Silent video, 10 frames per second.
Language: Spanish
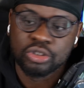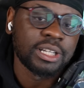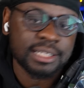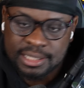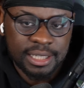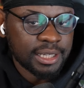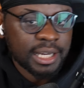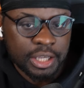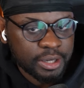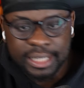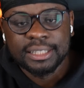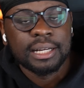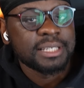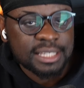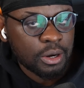otra chica que yo haya
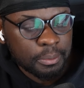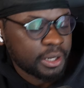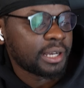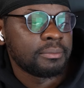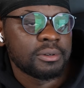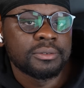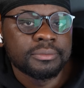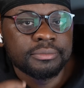entrevistado, por ejemplo.